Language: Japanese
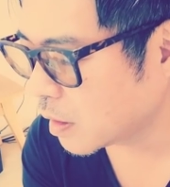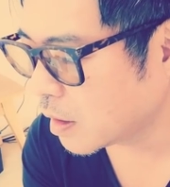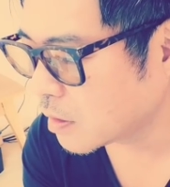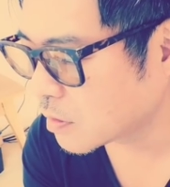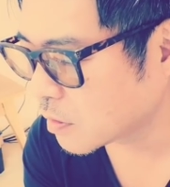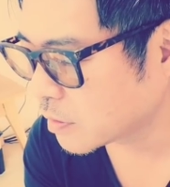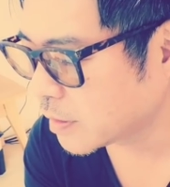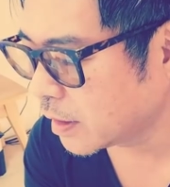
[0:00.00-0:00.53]

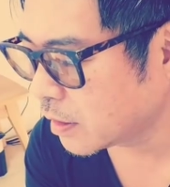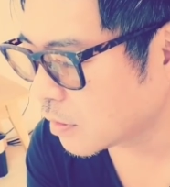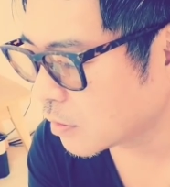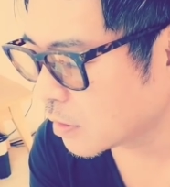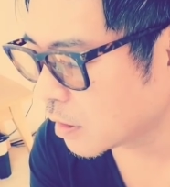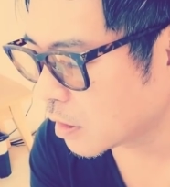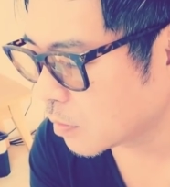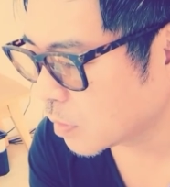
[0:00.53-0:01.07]
提出を請
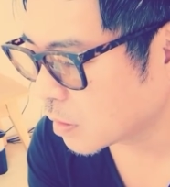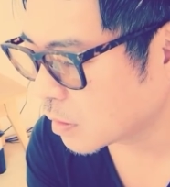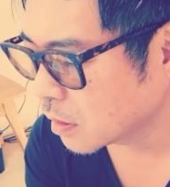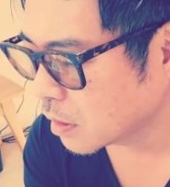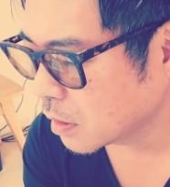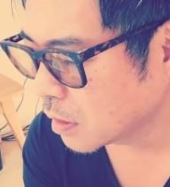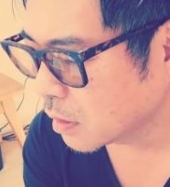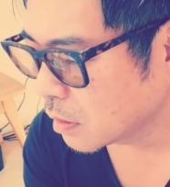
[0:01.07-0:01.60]
求できます。
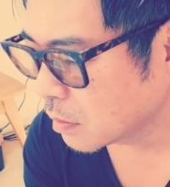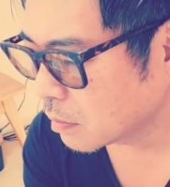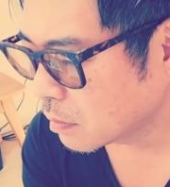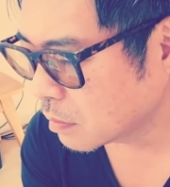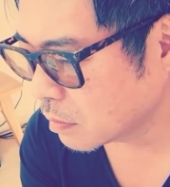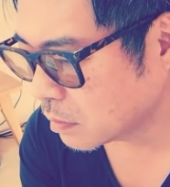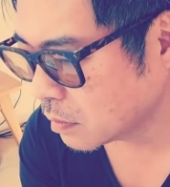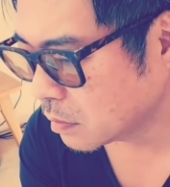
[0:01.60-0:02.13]

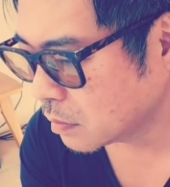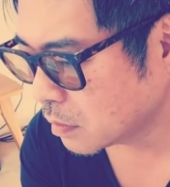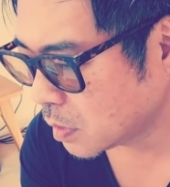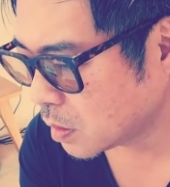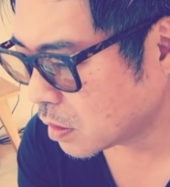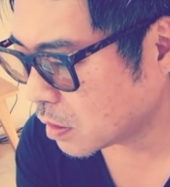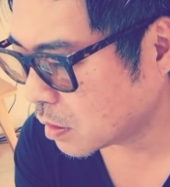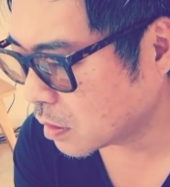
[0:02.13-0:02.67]
うん、
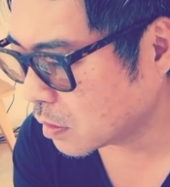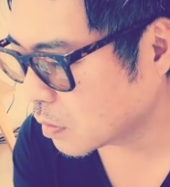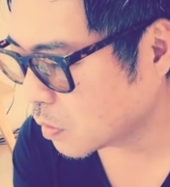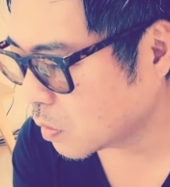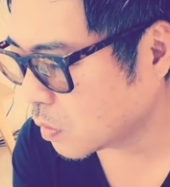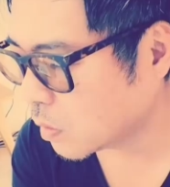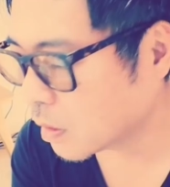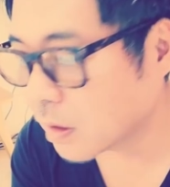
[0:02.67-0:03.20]
まあ、
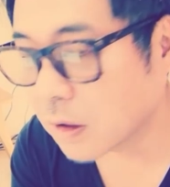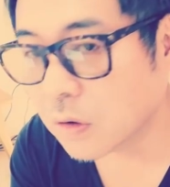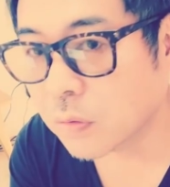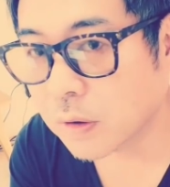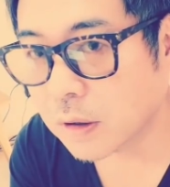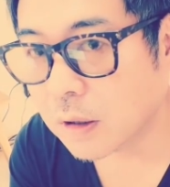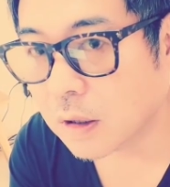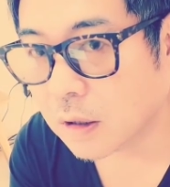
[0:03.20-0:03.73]
ここら辺
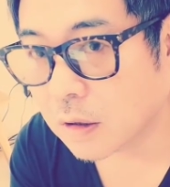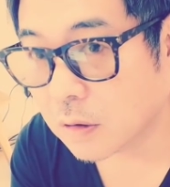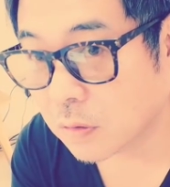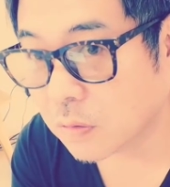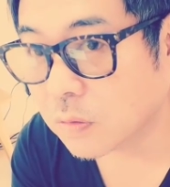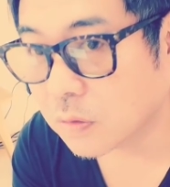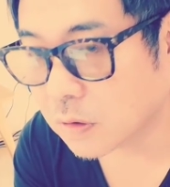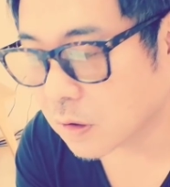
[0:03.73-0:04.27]
はね、
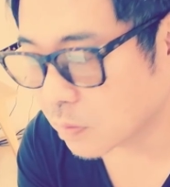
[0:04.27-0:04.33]
すぐ